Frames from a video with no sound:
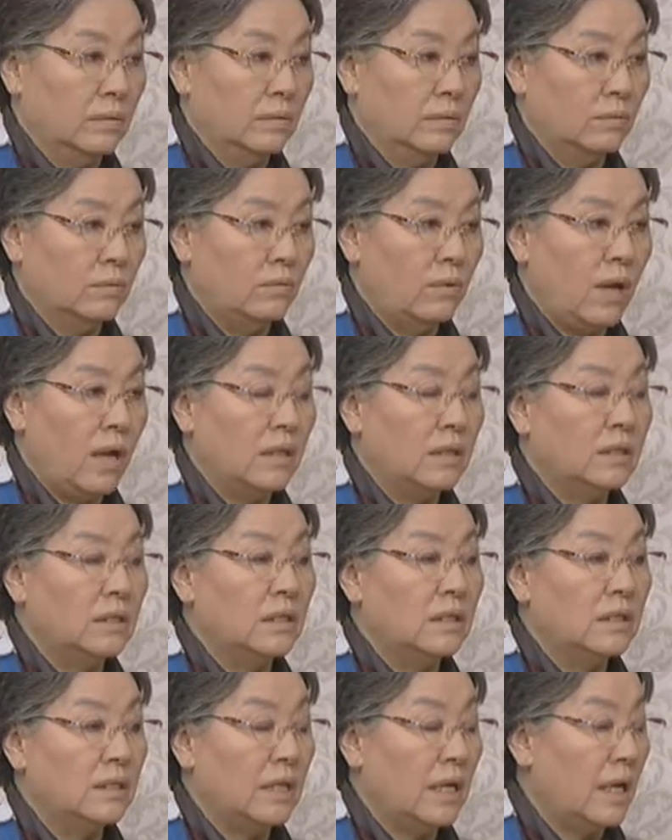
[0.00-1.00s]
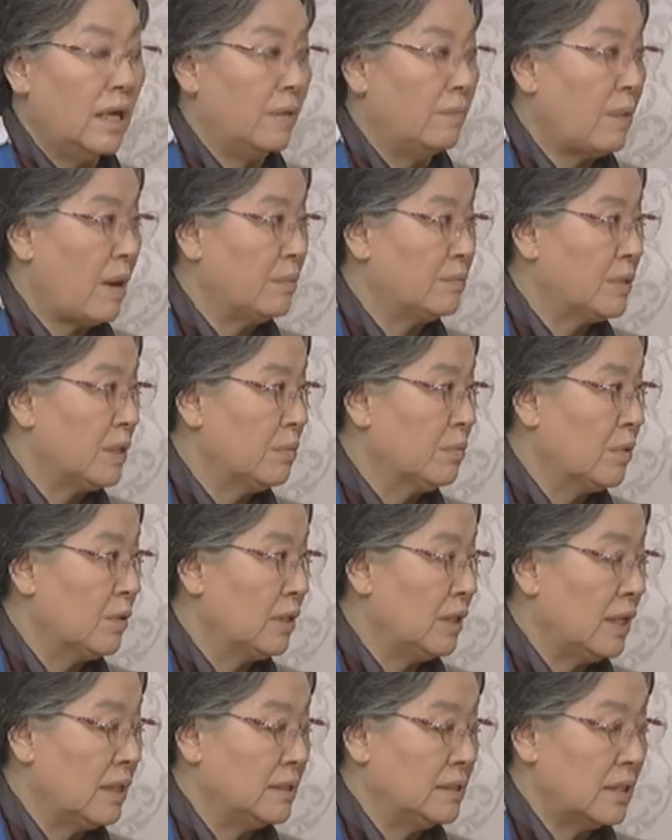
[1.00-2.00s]
왜들 이래
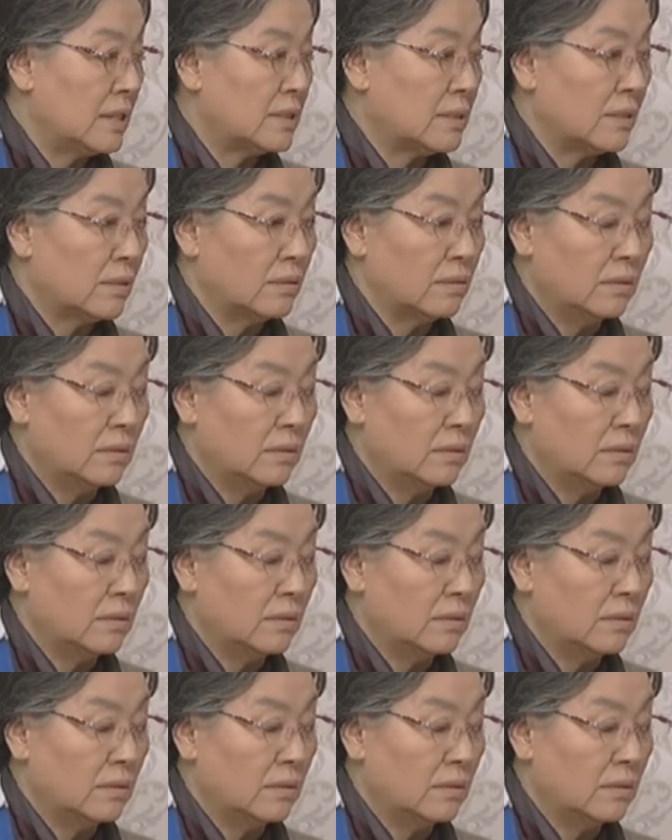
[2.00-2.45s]
밥상머리에 앉았어?